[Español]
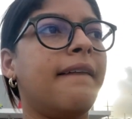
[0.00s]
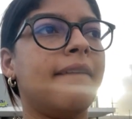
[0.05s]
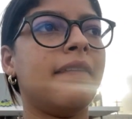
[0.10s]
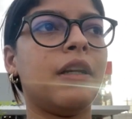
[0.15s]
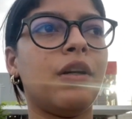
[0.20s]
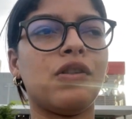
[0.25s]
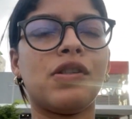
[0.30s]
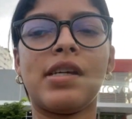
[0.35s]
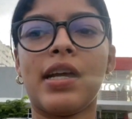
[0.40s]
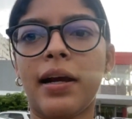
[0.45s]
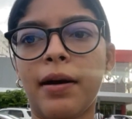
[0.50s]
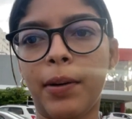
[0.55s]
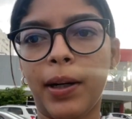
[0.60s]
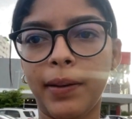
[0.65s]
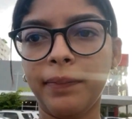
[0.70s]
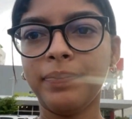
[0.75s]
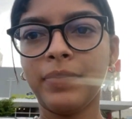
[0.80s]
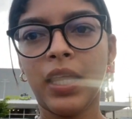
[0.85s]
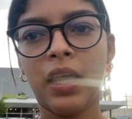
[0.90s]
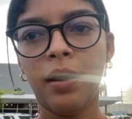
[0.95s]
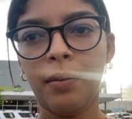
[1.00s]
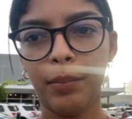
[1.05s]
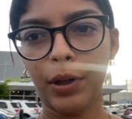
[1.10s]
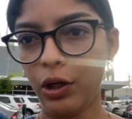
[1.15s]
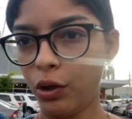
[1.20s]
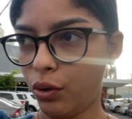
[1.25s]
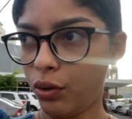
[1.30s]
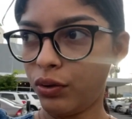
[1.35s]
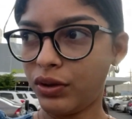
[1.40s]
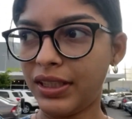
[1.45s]
no sé qué va,
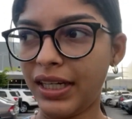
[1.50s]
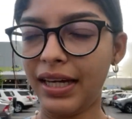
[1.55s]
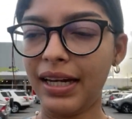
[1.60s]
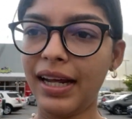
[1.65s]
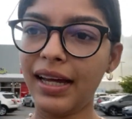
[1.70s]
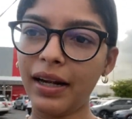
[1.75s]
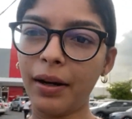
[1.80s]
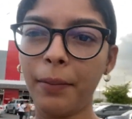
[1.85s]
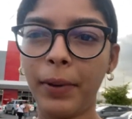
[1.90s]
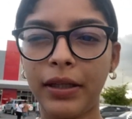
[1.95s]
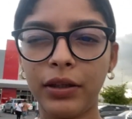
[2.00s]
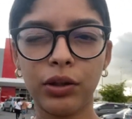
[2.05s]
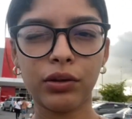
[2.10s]
pero seguiré grabando.